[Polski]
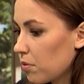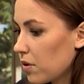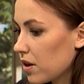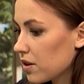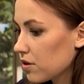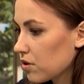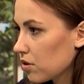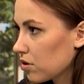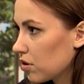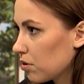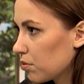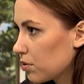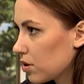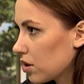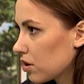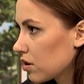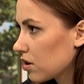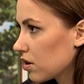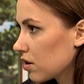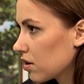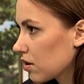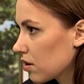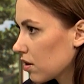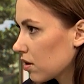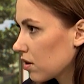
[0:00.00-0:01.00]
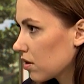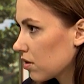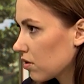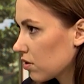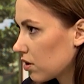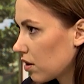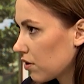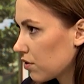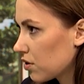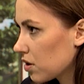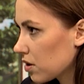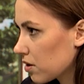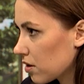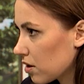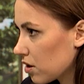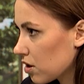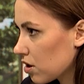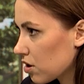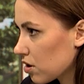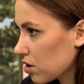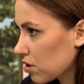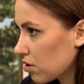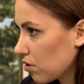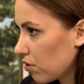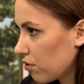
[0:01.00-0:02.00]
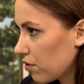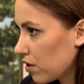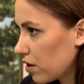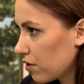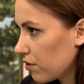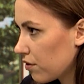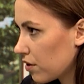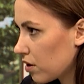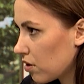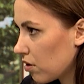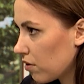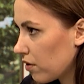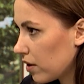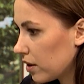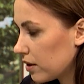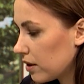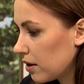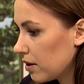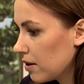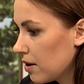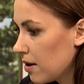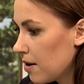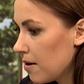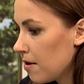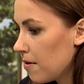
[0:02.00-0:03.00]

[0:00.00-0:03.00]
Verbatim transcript: bardzo dobrze, że te wszystkie rzeczy są weryfikowane.